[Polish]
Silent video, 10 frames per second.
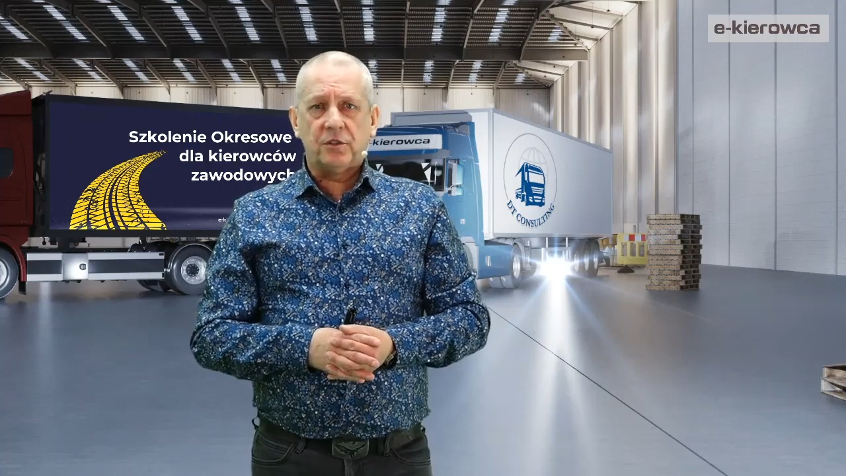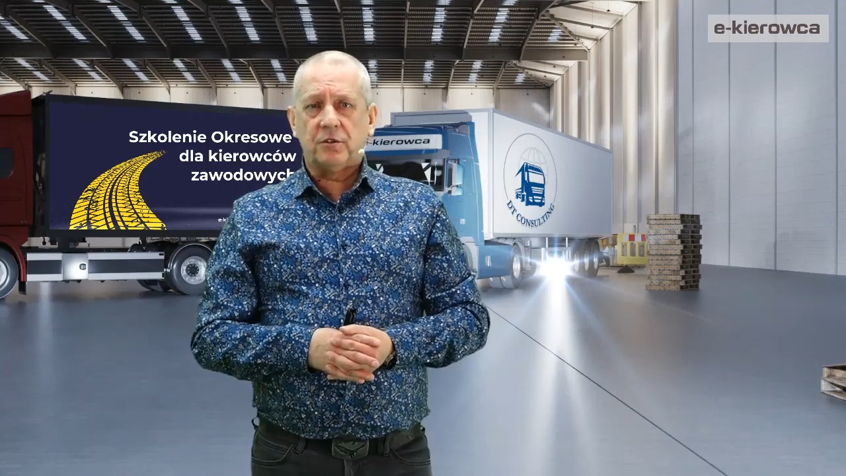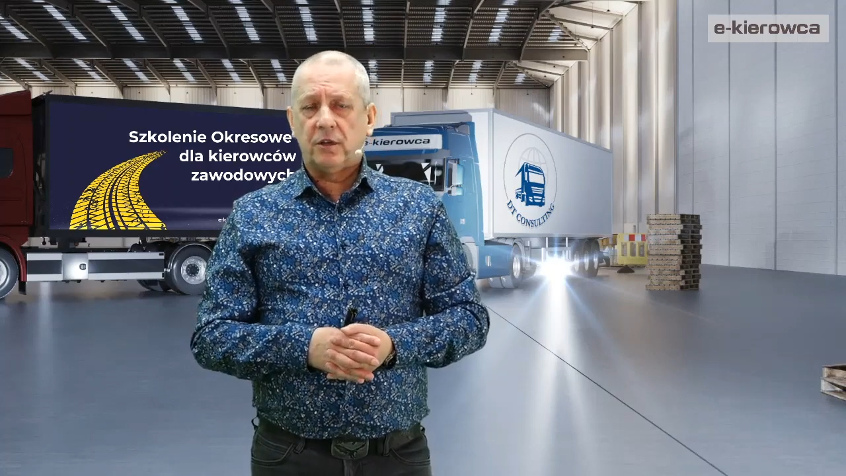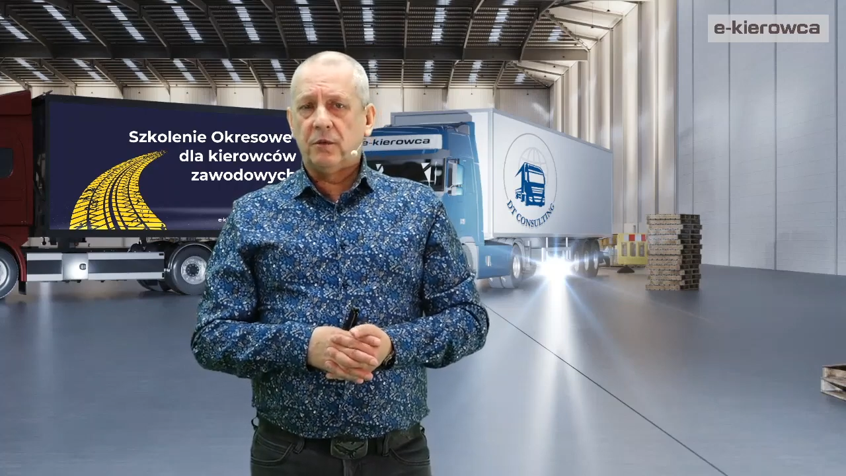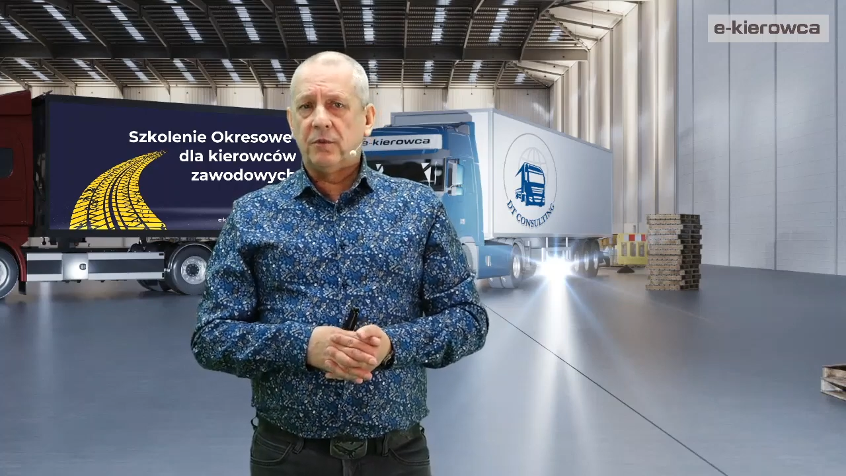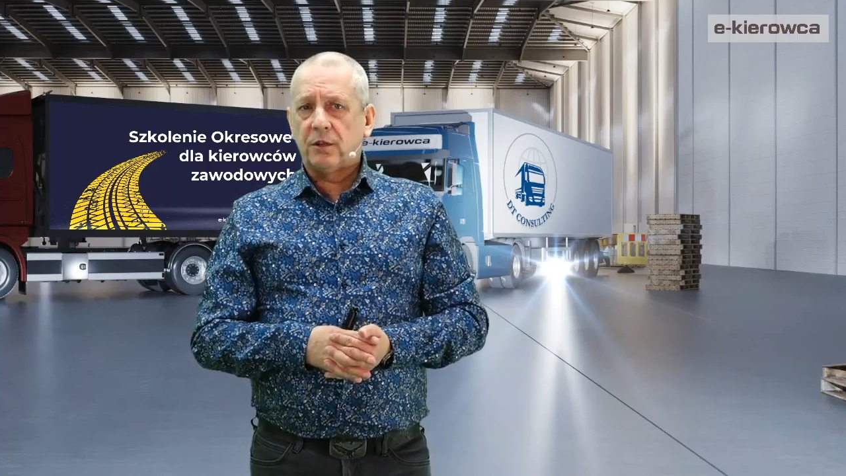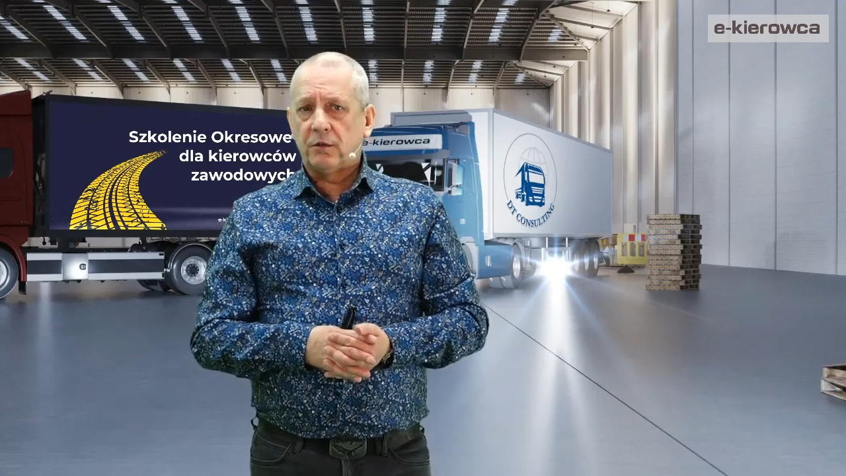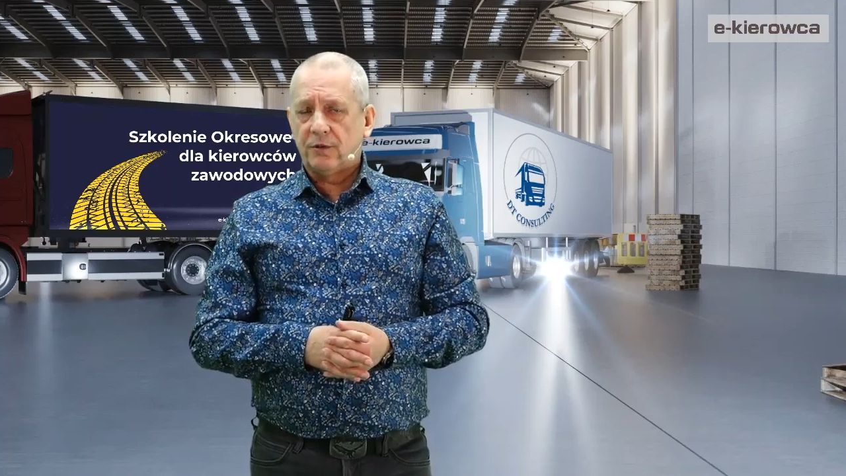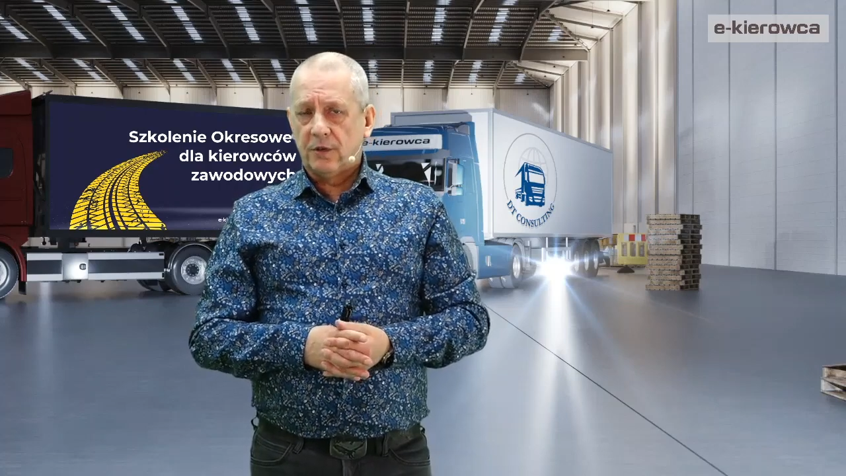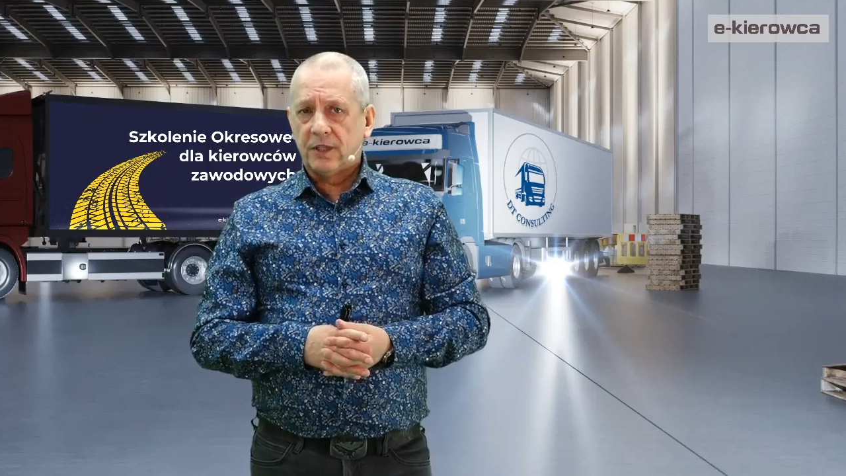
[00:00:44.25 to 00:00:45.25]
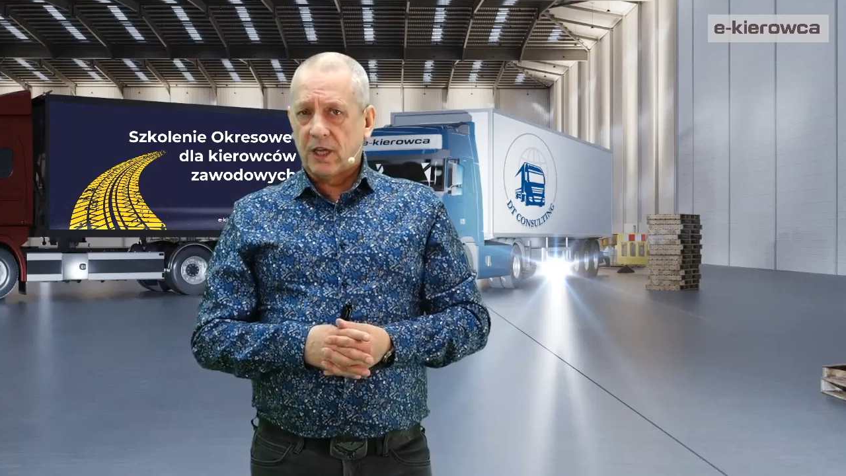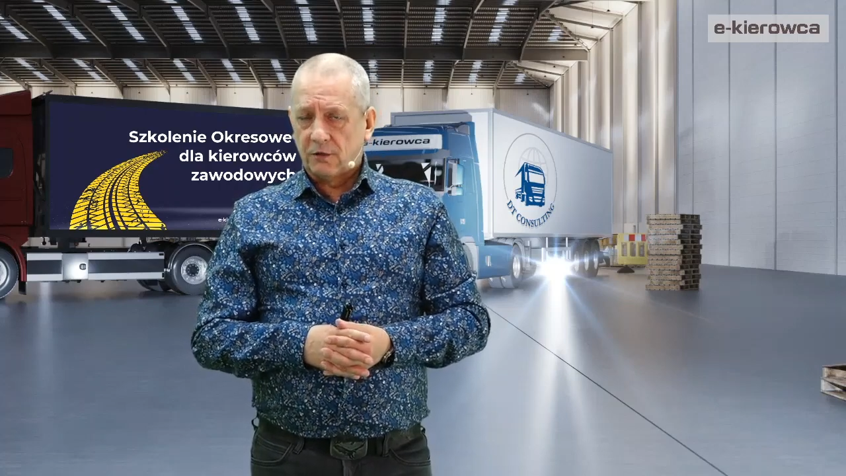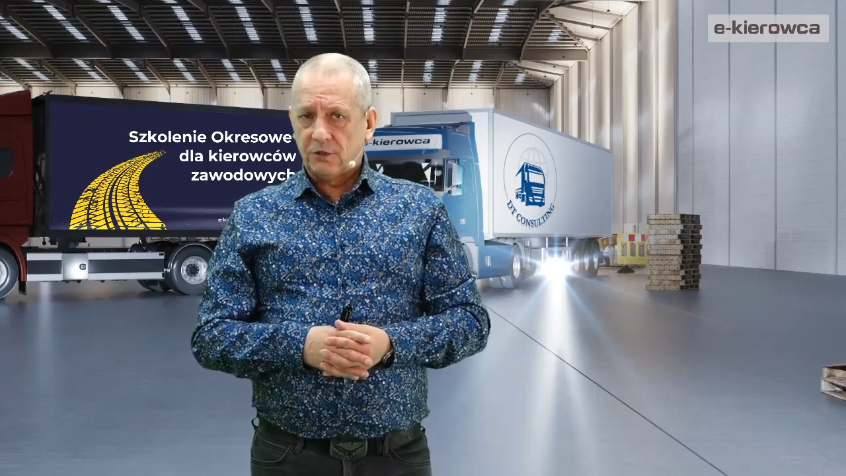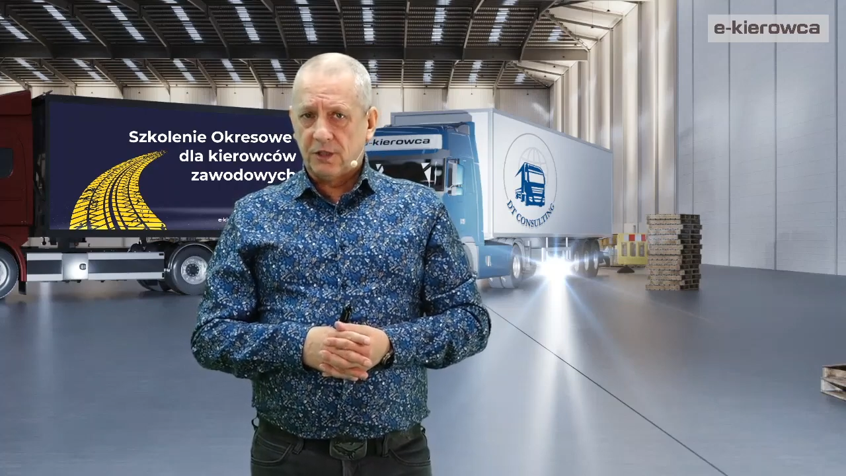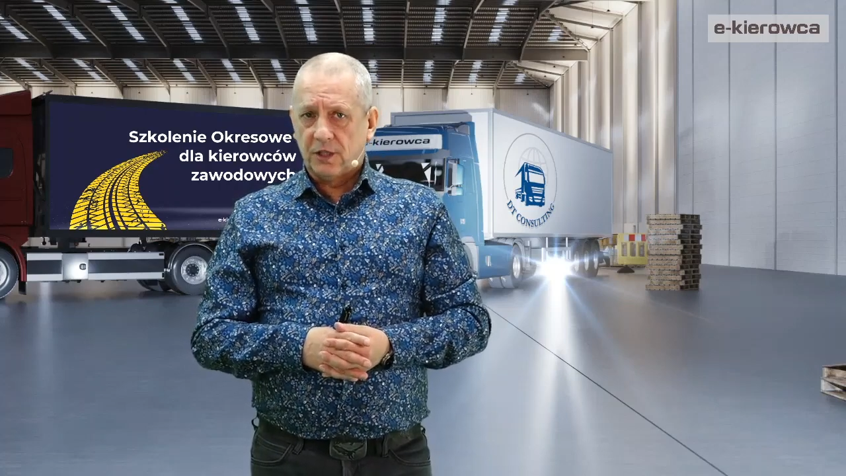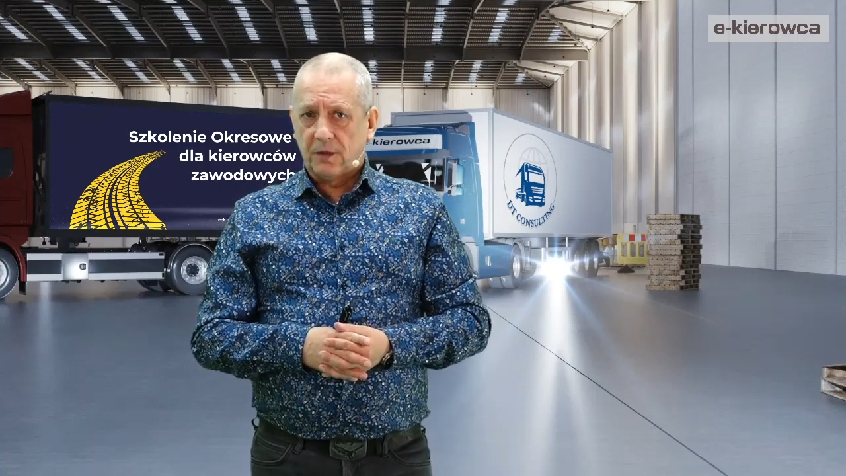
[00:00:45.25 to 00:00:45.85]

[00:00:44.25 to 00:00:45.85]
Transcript: km na godzinę.